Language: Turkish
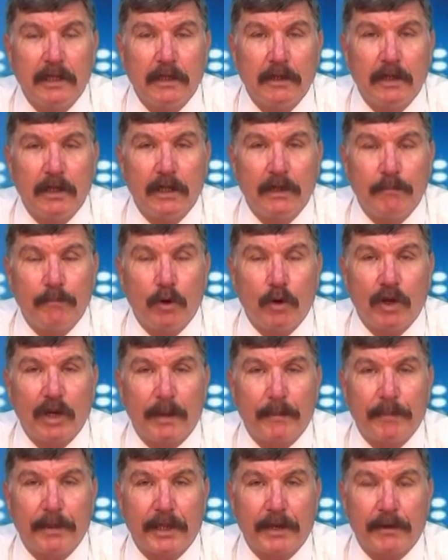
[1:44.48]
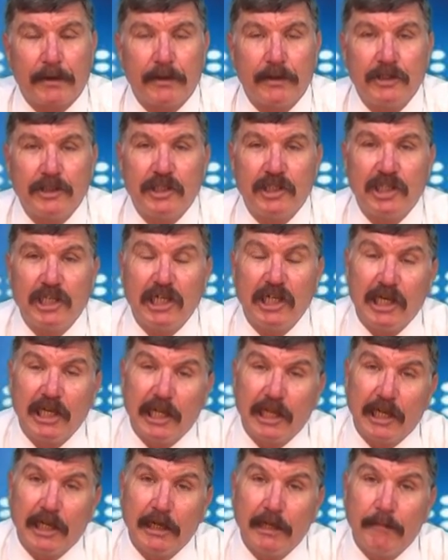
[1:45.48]
e, böyle bir
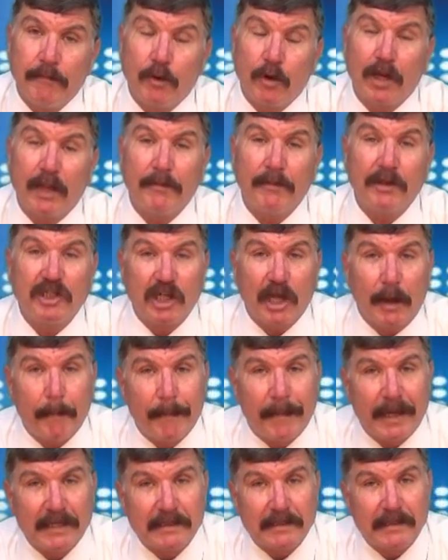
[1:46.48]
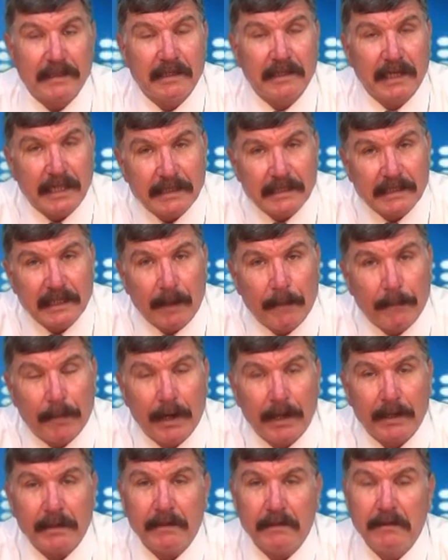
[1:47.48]
cinliği, böyle bir cambazlığı nasıl
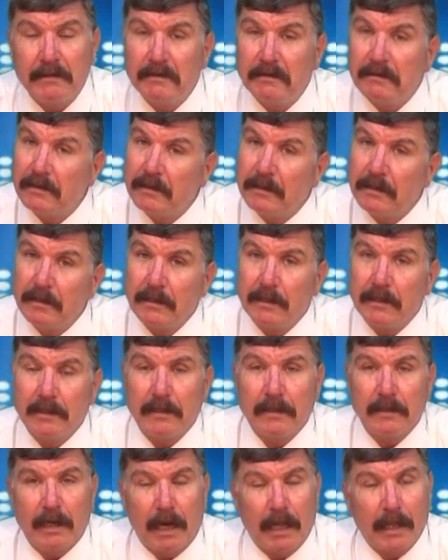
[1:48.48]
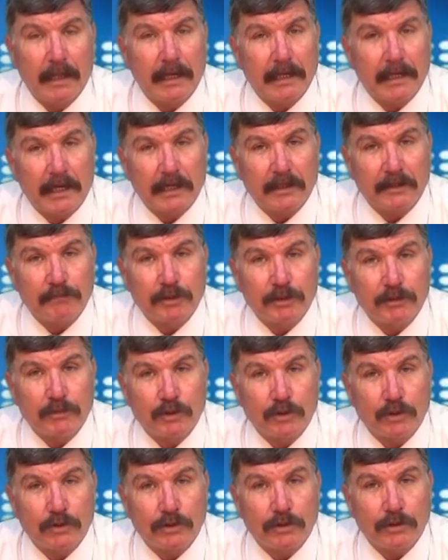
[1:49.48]
yapar? Allah
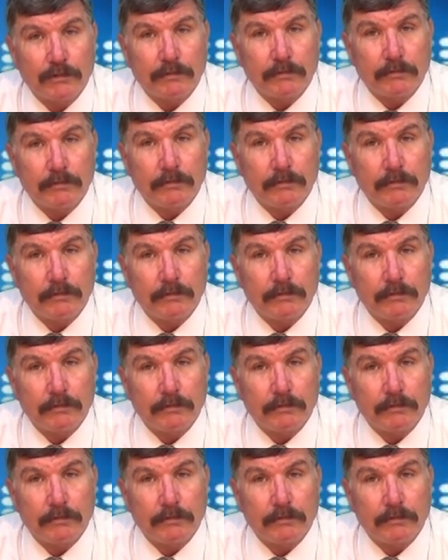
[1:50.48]
yardımcımız olsun.